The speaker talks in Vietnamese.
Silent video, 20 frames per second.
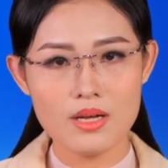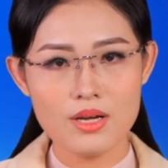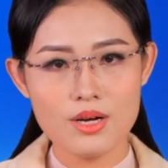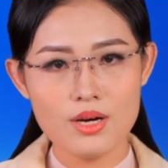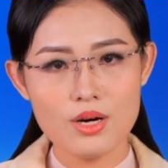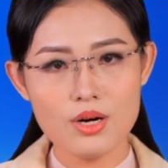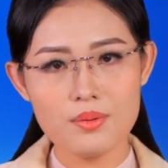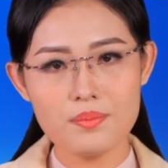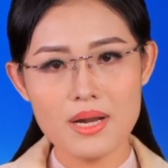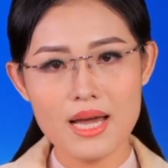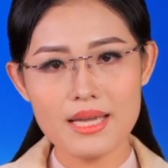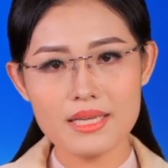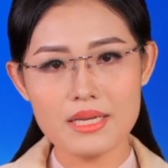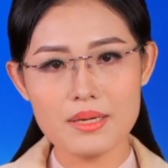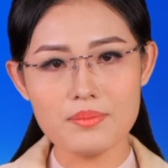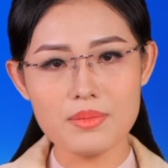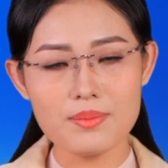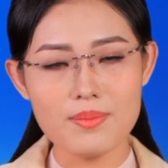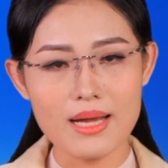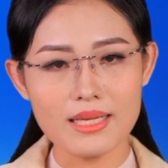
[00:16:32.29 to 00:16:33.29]
Hôm nay ngày
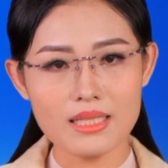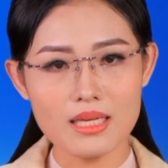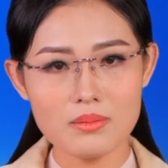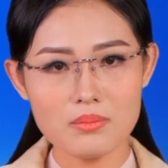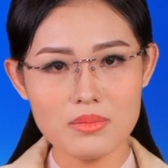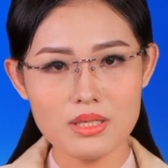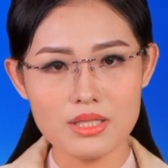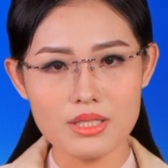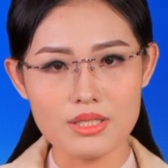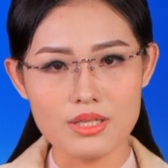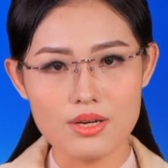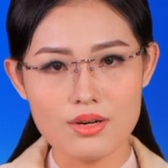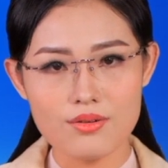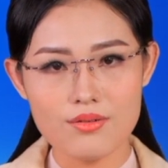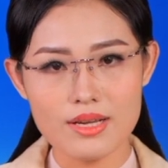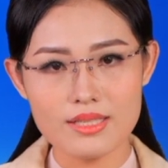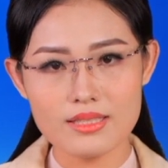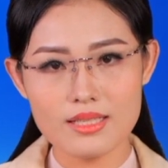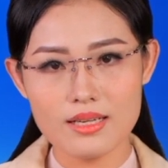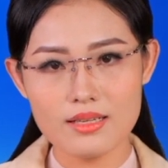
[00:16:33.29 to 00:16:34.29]
mười bảy tháng mười,
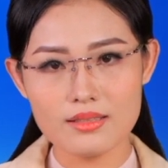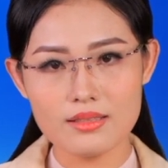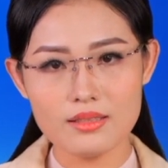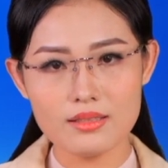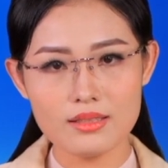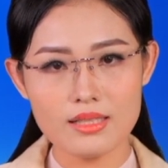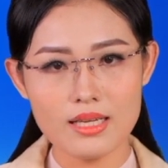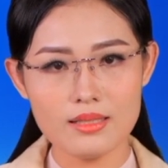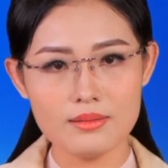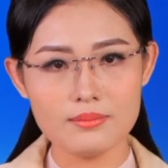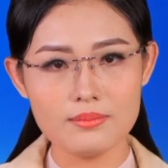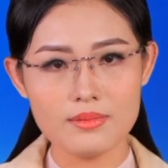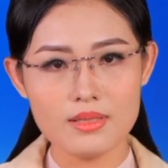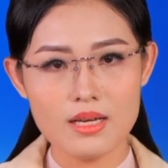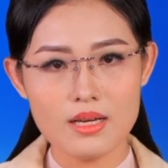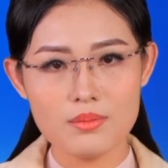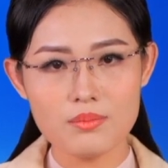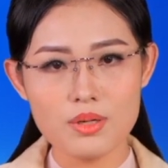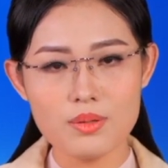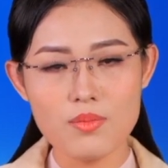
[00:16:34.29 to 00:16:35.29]
Reuters đưa tin
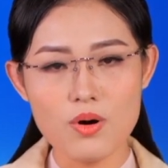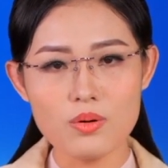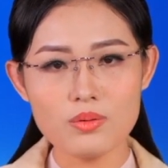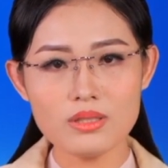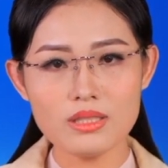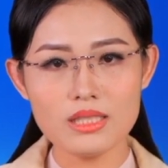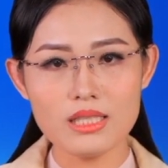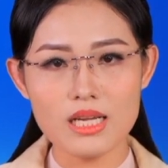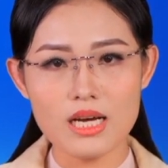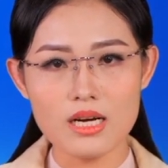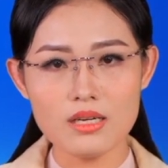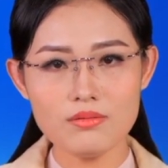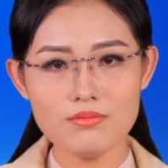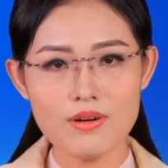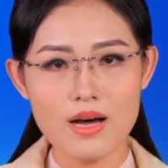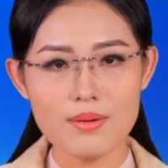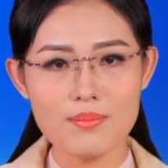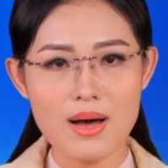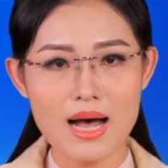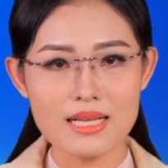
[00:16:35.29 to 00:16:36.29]
mười bốn người lớn
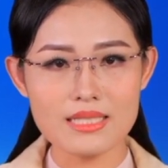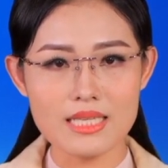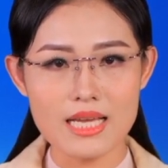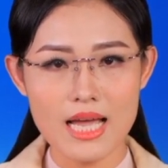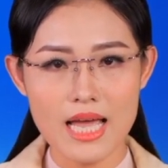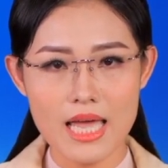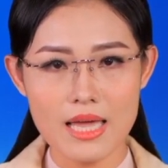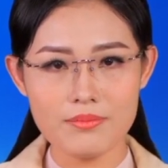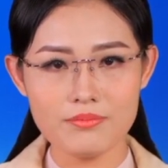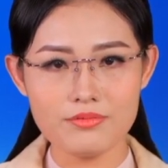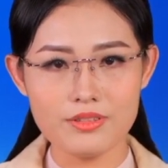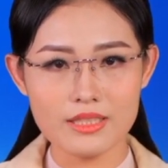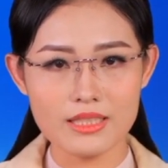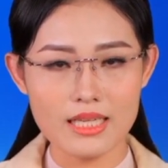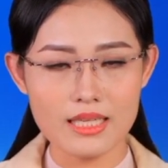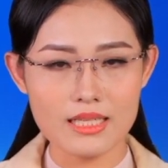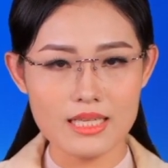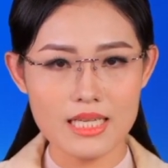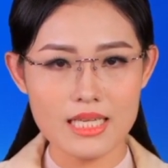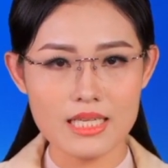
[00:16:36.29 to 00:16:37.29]
và ba trẻ em vị
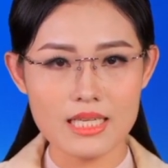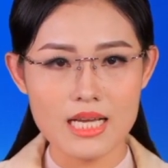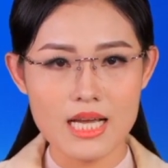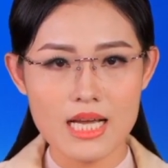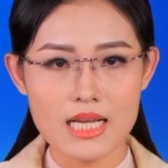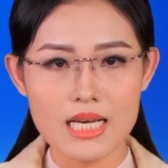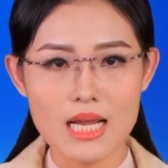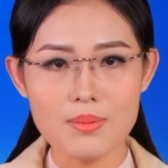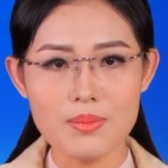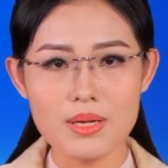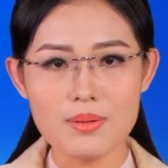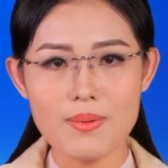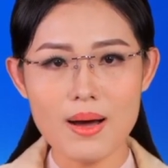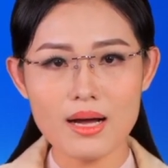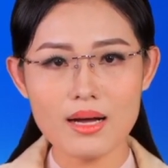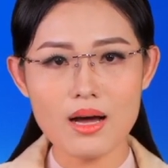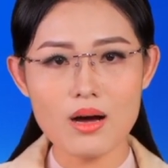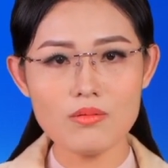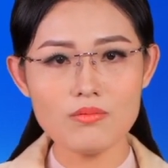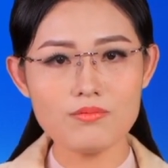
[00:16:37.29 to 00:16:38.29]
thành niên đã bị bắt
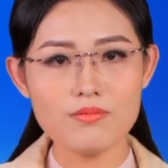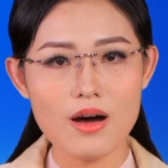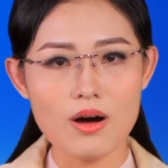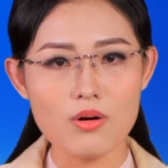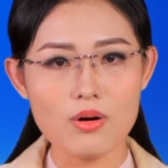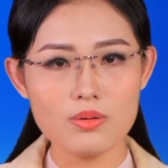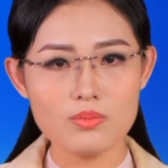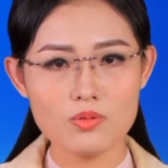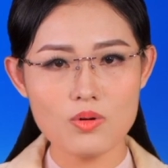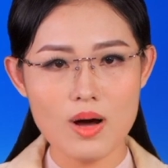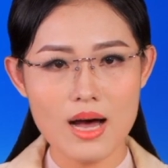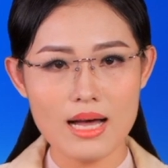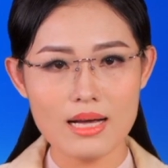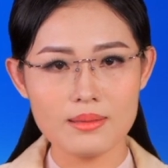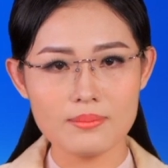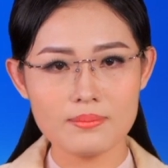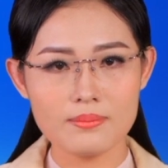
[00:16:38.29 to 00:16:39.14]
cóc vào hôm qua.